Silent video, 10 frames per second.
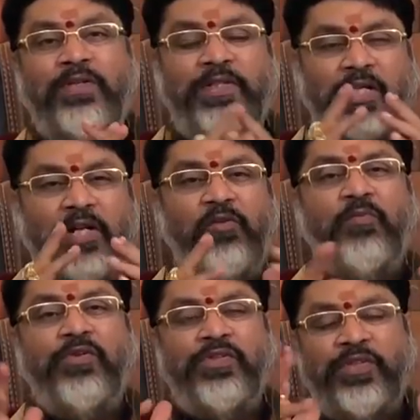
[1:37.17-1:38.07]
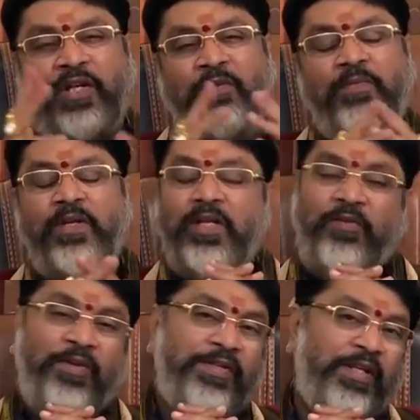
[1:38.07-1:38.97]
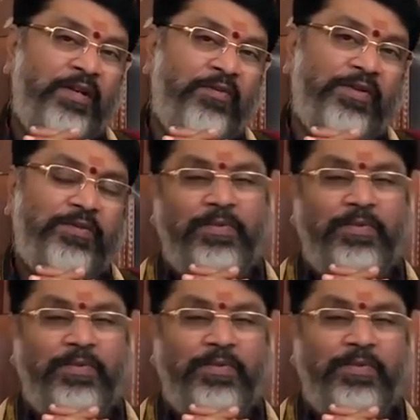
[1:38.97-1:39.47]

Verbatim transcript: సంకట విమోచన జరగడం ఇవన్నీ జరిగే అవకాశం